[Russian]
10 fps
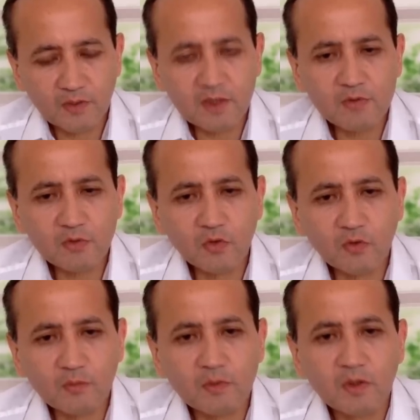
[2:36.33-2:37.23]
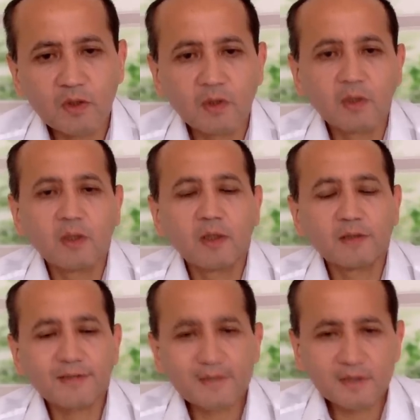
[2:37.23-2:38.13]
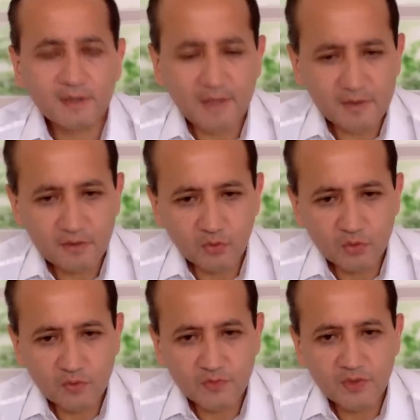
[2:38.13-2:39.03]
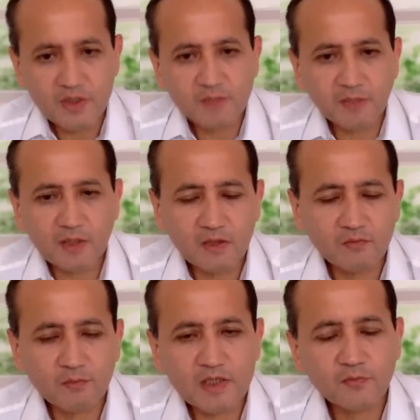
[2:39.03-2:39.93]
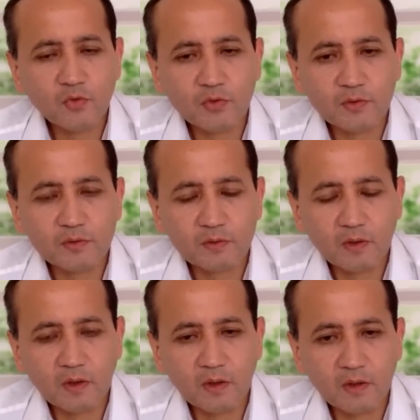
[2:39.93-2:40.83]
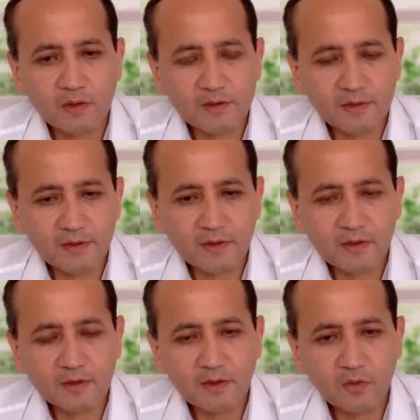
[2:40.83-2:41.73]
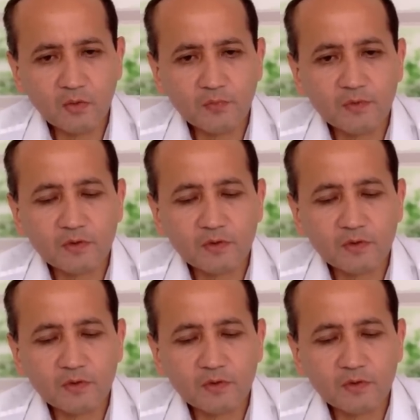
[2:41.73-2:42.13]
Одним словом, э, транзит разных грузов через пролив Босфор э, и Дарданеллы таков,